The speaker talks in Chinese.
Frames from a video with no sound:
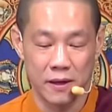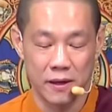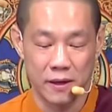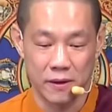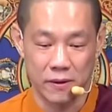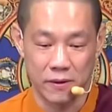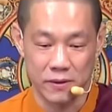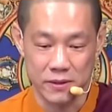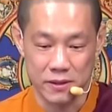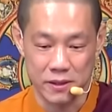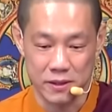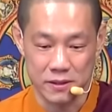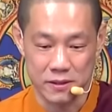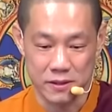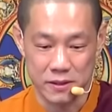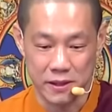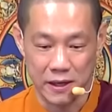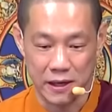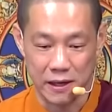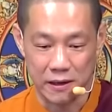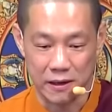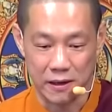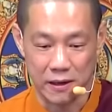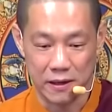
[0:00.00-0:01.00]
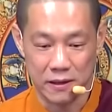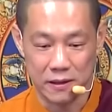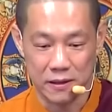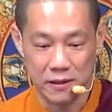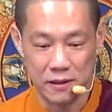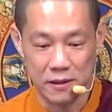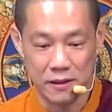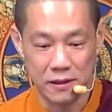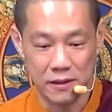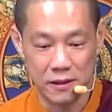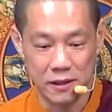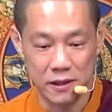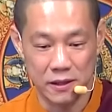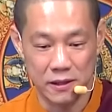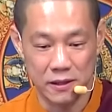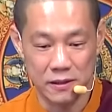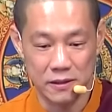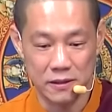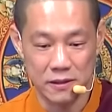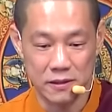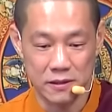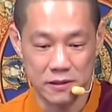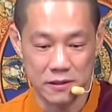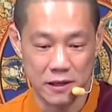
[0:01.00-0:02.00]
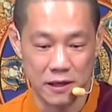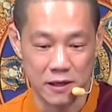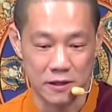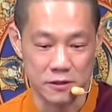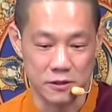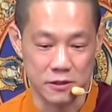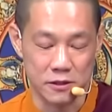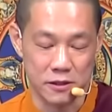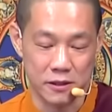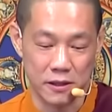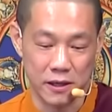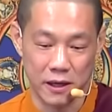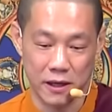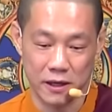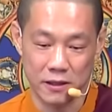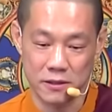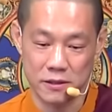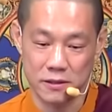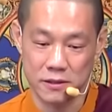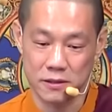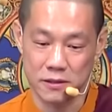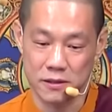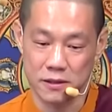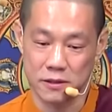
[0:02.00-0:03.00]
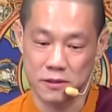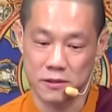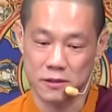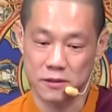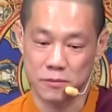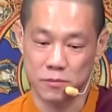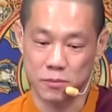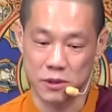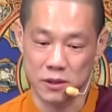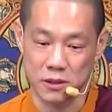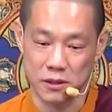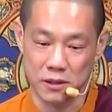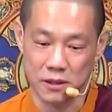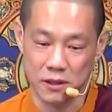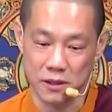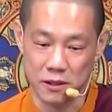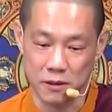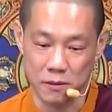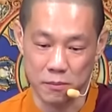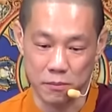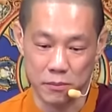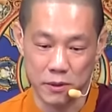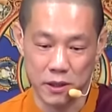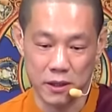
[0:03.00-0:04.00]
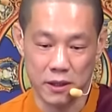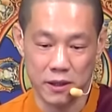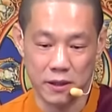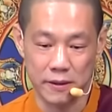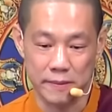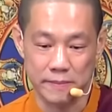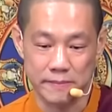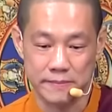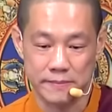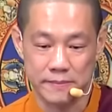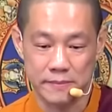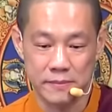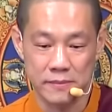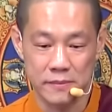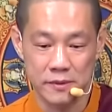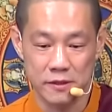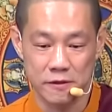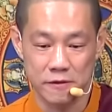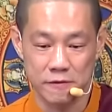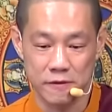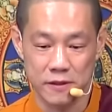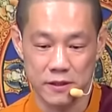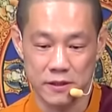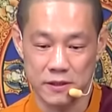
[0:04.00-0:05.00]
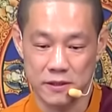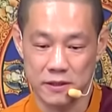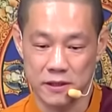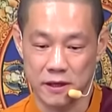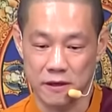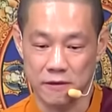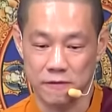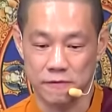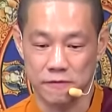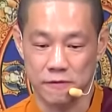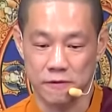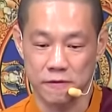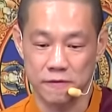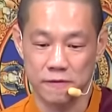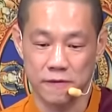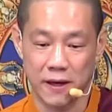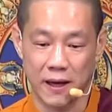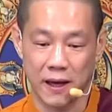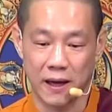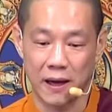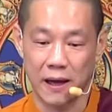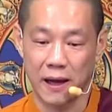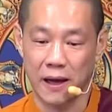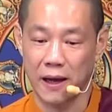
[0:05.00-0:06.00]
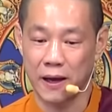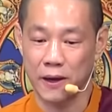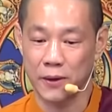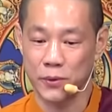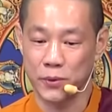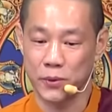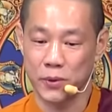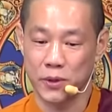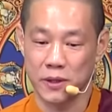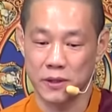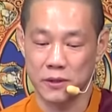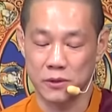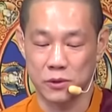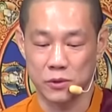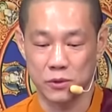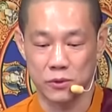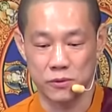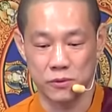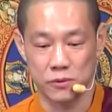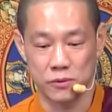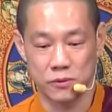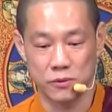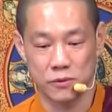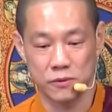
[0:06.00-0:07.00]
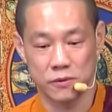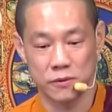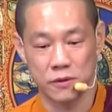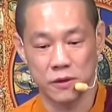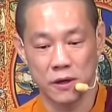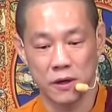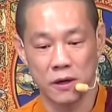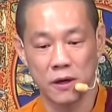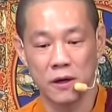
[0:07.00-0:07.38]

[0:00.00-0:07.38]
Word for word: 或者是要听上师开示的视频的影片，分享佛法，阅读